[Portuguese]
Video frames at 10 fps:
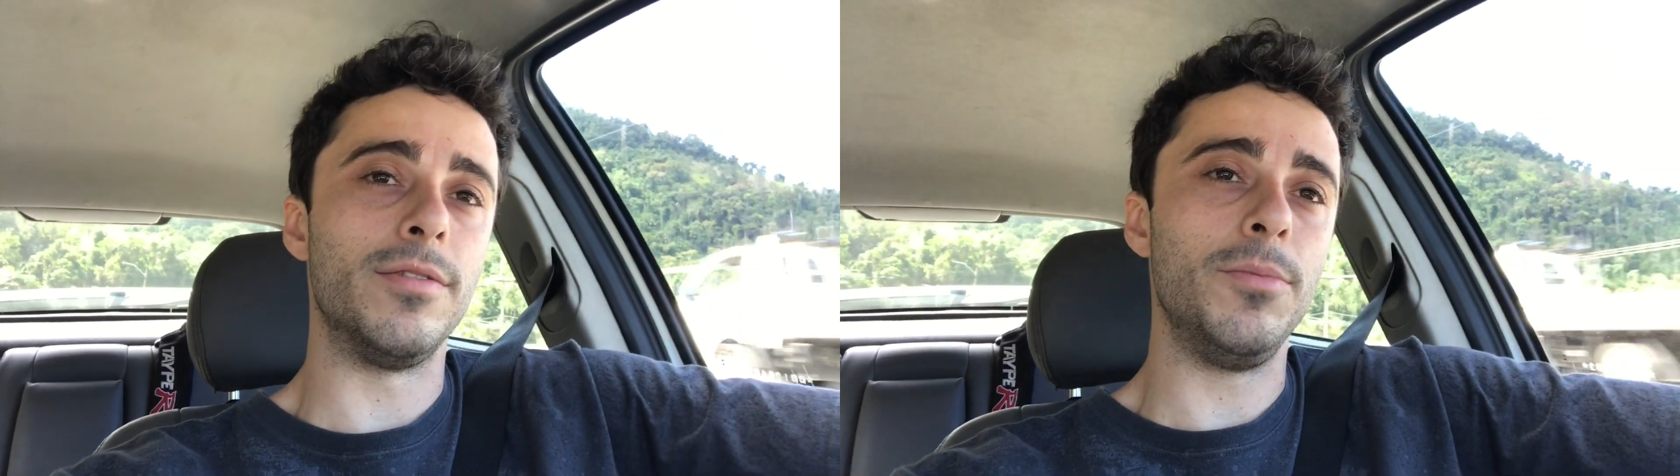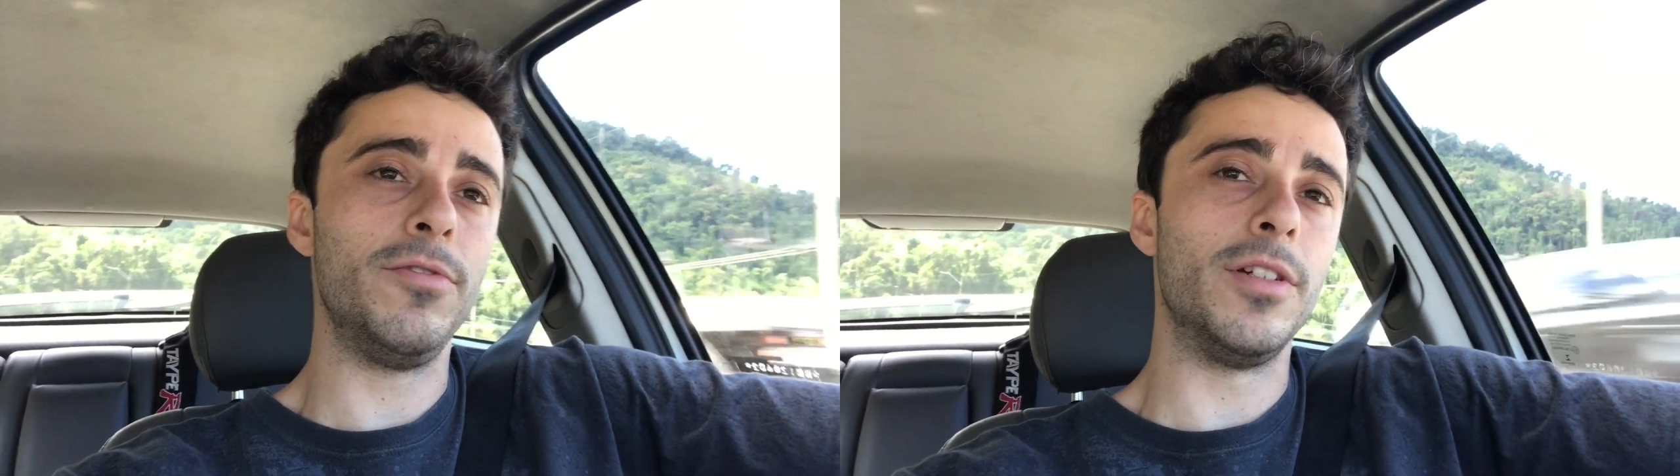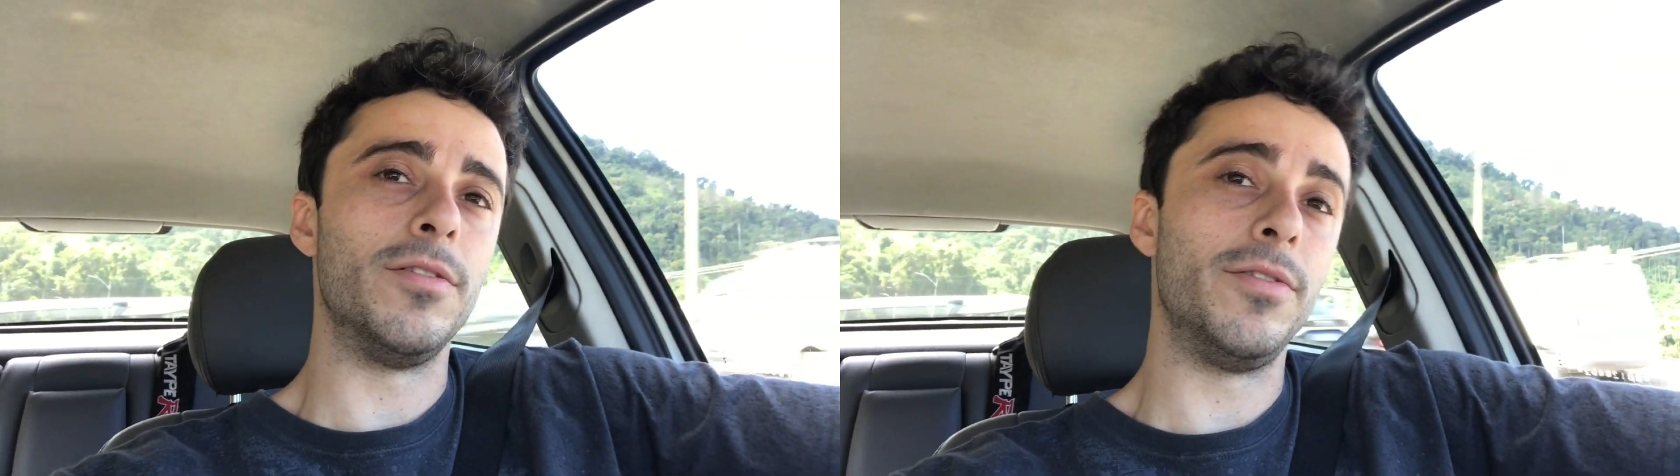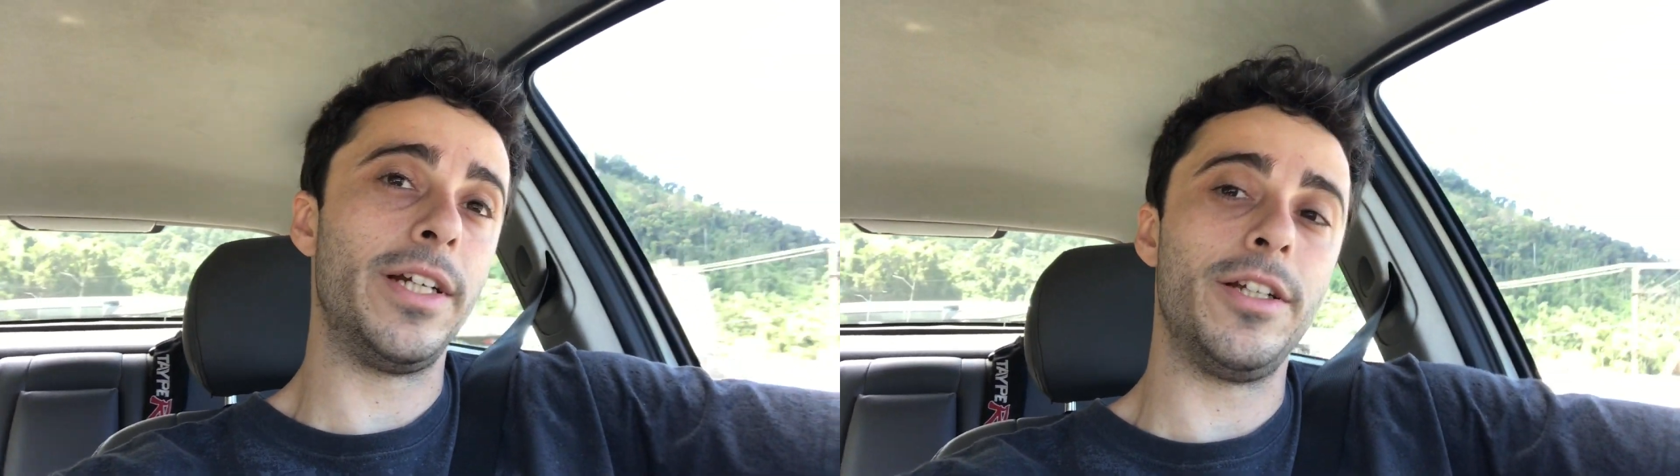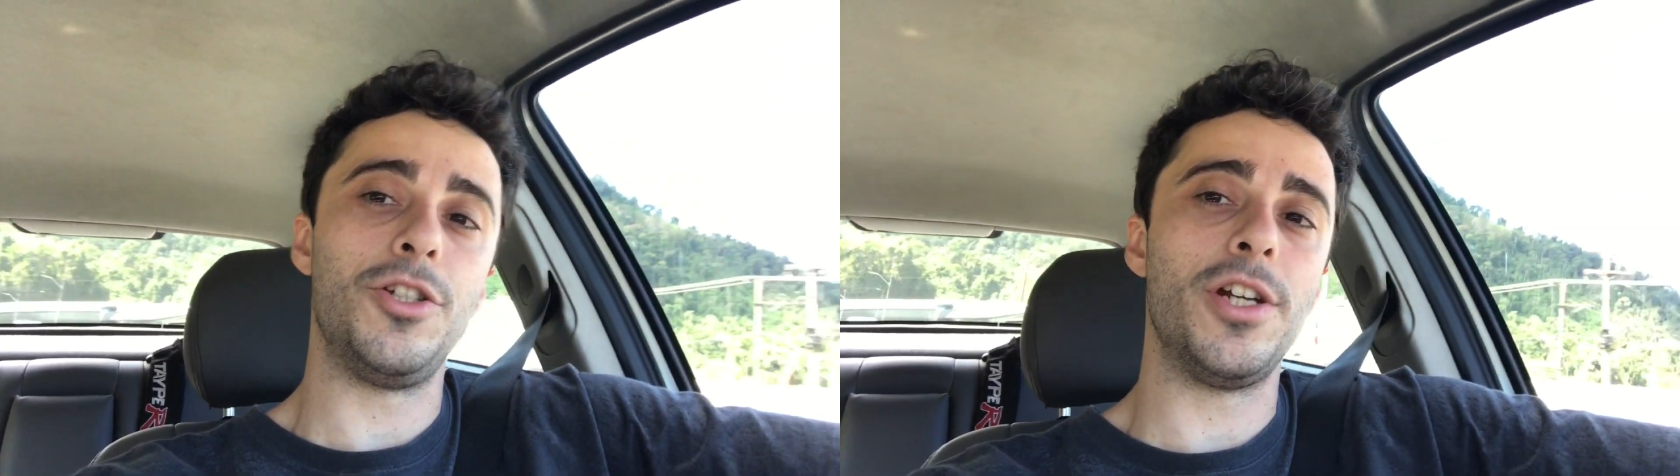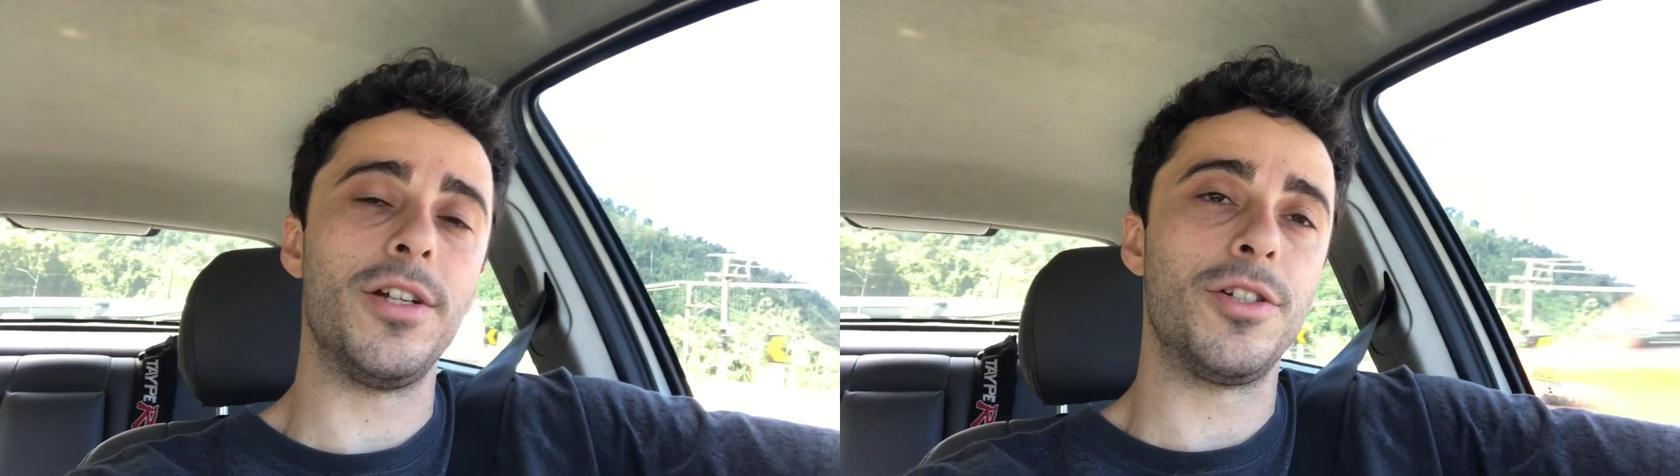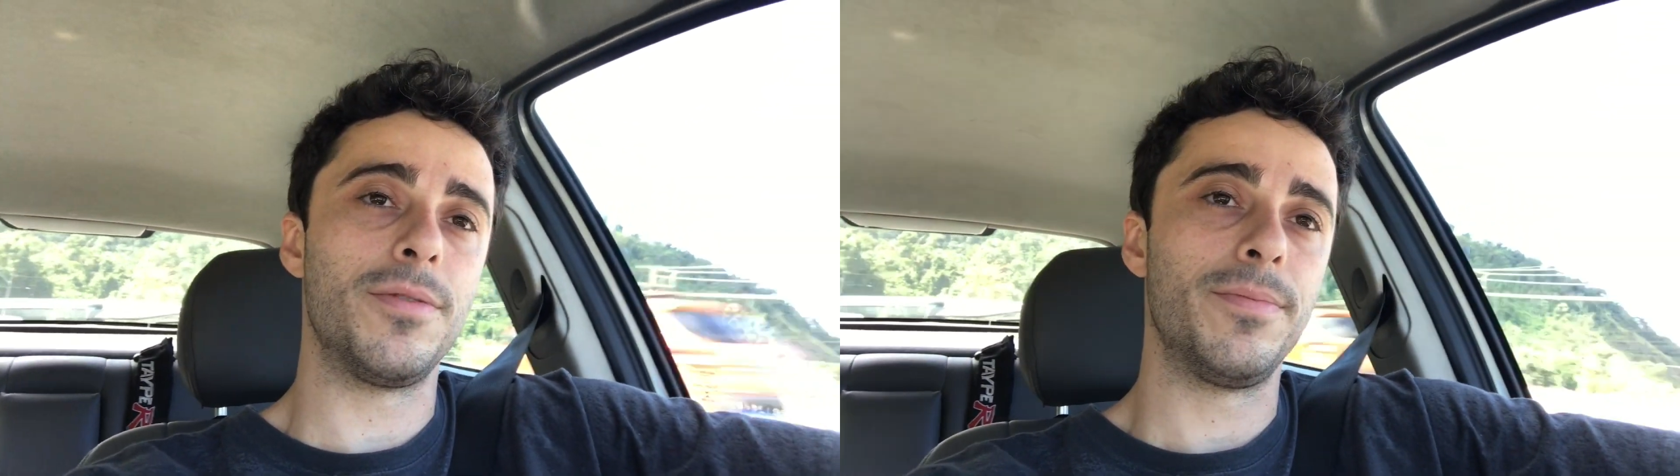Vamos ver, vamos ver o que a gente acha.